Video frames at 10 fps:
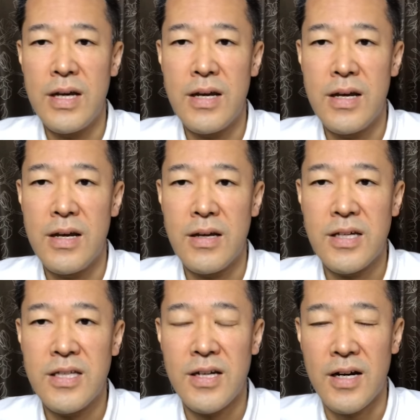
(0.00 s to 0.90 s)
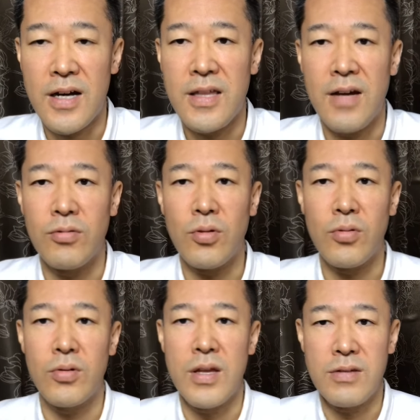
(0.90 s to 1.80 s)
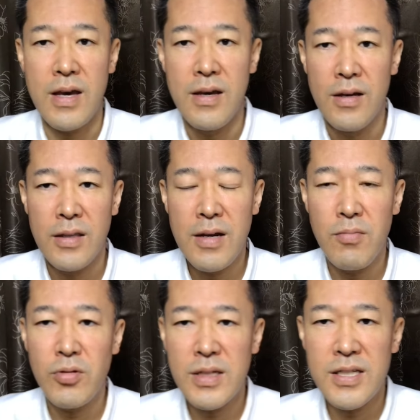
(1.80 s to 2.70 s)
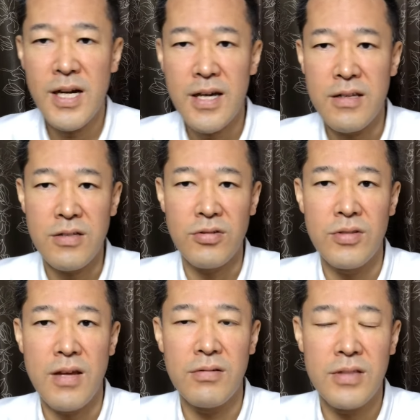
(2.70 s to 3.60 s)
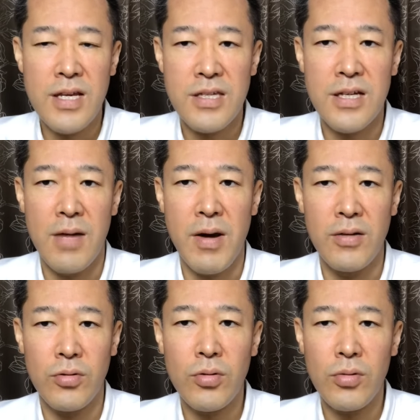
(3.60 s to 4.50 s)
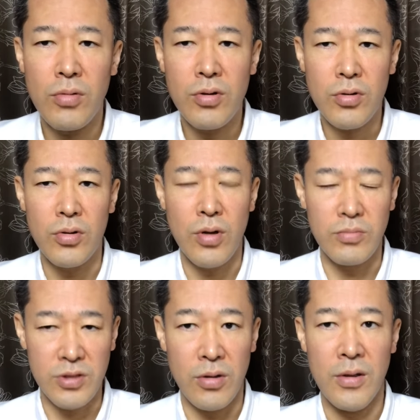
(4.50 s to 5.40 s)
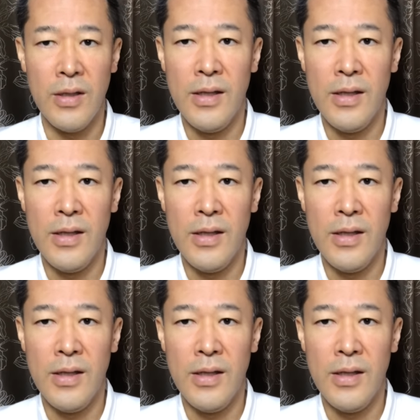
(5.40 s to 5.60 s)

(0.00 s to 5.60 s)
えー、記事が書いてあるところですねで僕は滋賀県に住んでるんで滋賀版のところをこう読むと